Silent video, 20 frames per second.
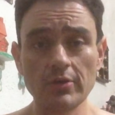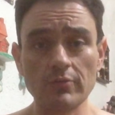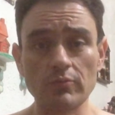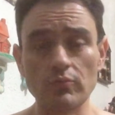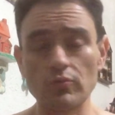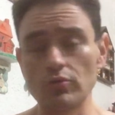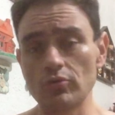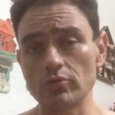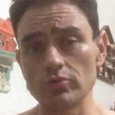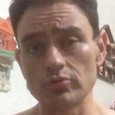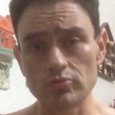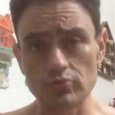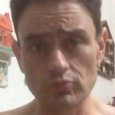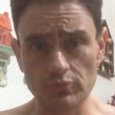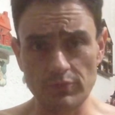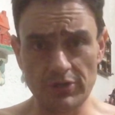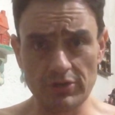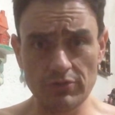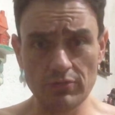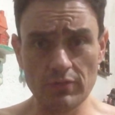muy
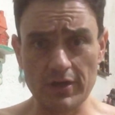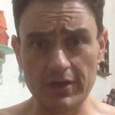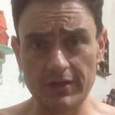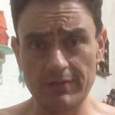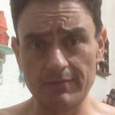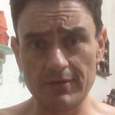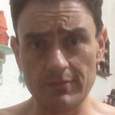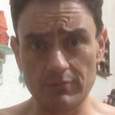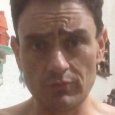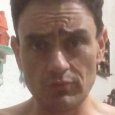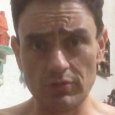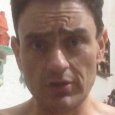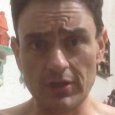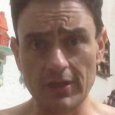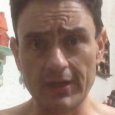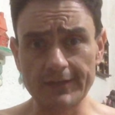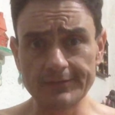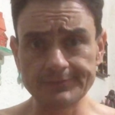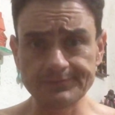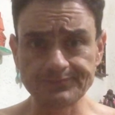consumido a nivel
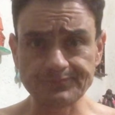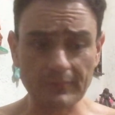mundial,